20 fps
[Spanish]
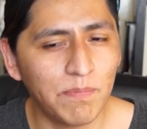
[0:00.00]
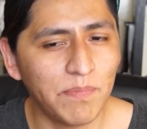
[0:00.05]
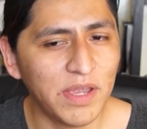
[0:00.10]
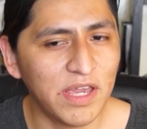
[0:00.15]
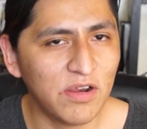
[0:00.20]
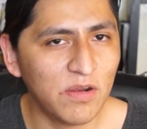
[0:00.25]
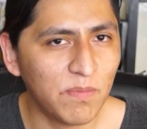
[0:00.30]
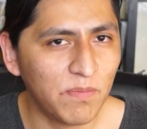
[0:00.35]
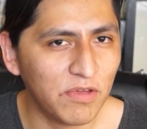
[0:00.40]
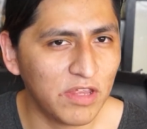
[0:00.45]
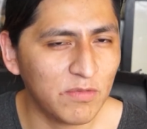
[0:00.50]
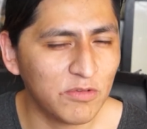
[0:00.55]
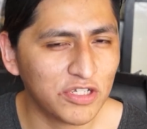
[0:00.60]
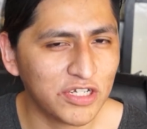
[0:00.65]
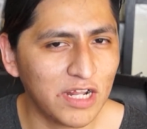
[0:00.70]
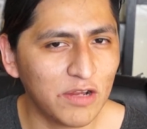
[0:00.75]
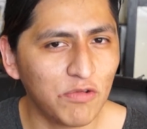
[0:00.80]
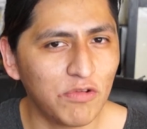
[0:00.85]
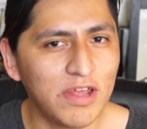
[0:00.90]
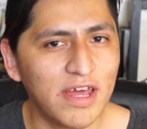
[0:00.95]
pero podemos
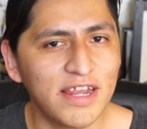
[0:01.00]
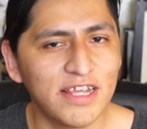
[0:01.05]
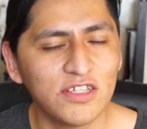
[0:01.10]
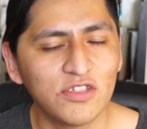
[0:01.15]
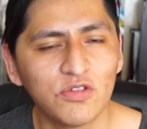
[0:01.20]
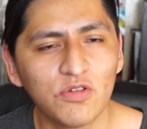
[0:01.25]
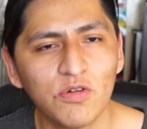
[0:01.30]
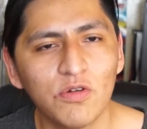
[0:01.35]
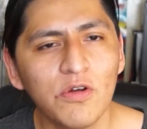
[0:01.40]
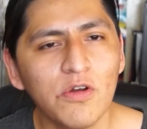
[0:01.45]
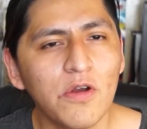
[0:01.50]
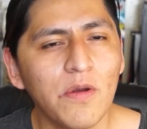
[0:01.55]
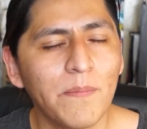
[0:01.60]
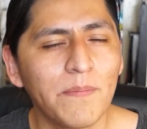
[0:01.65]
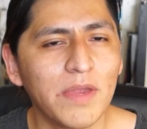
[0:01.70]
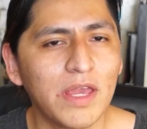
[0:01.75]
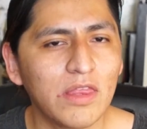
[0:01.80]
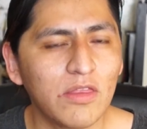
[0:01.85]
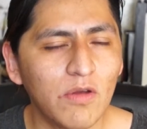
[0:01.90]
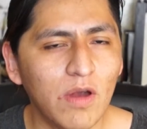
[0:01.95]
calcular esto
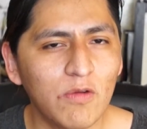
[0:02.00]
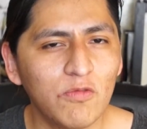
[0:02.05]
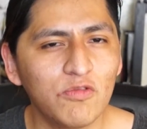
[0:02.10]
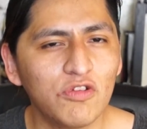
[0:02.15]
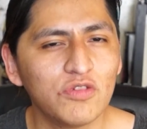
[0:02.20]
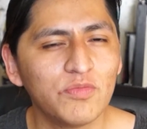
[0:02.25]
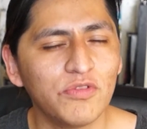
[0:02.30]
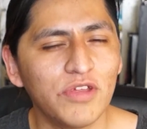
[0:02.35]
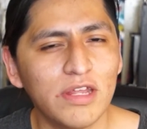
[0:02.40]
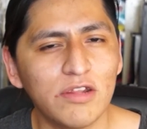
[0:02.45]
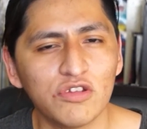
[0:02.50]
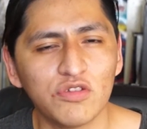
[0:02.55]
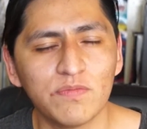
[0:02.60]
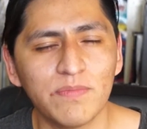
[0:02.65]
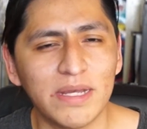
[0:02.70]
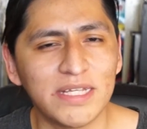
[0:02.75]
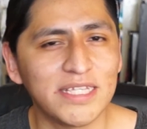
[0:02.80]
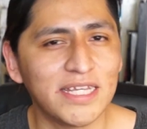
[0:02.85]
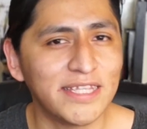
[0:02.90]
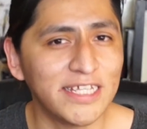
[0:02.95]
viendo unos modelos
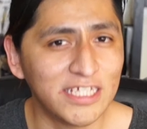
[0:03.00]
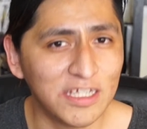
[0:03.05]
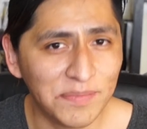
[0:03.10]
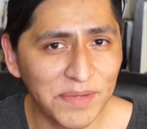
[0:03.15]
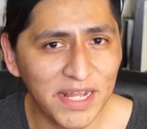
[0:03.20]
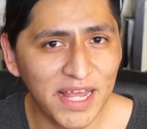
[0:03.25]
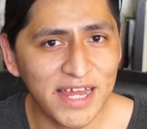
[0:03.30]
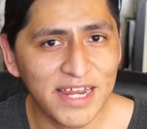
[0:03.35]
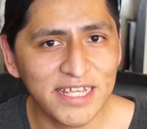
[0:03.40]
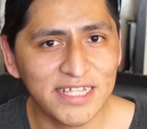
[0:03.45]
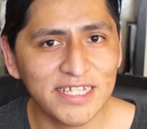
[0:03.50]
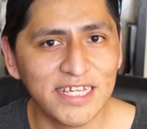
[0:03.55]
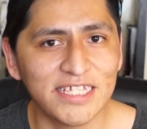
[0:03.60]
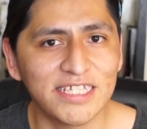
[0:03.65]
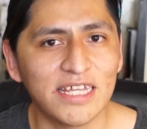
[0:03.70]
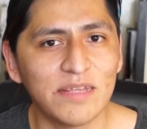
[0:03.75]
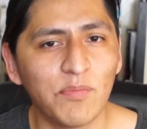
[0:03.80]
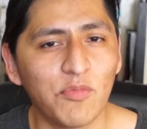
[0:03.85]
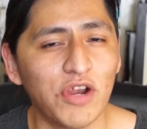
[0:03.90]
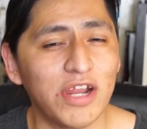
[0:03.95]
bastante similares que
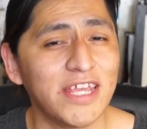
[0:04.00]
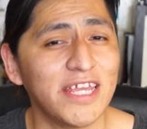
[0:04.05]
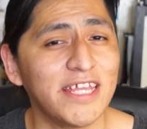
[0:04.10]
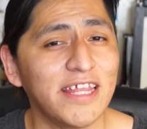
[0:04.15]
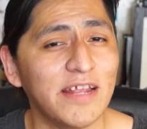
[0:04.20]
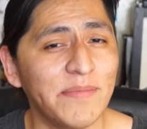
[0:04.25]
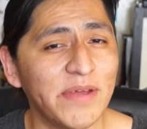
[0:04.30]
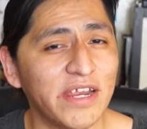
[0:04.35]
están por ahí en el